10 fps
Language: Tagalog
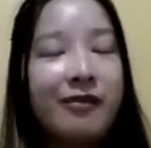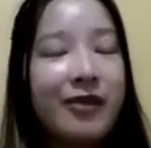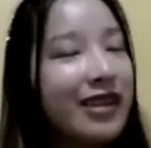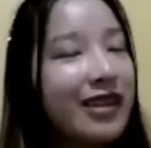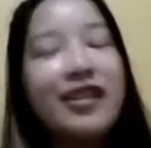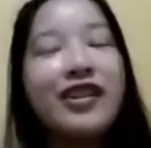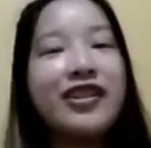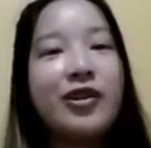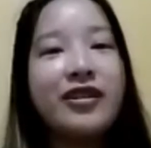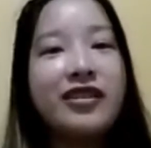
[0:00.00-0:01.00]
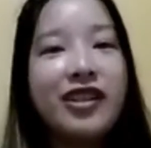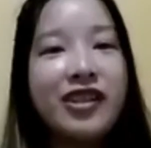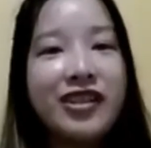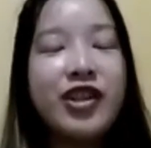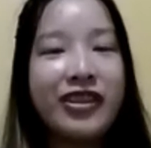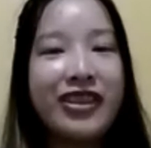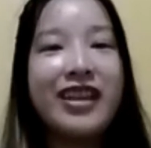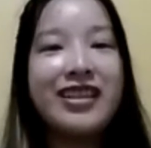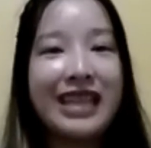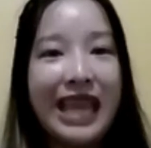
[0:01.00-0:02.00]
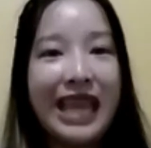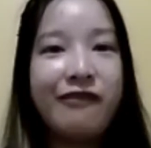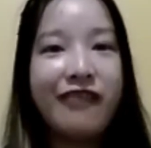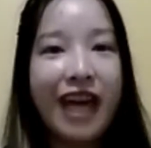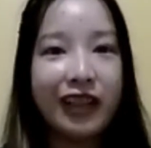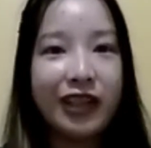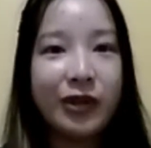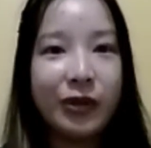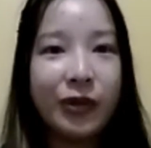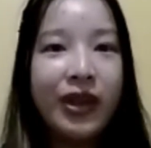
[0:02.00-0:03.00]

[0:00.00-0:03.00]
Because there's so there's such a thing as a name value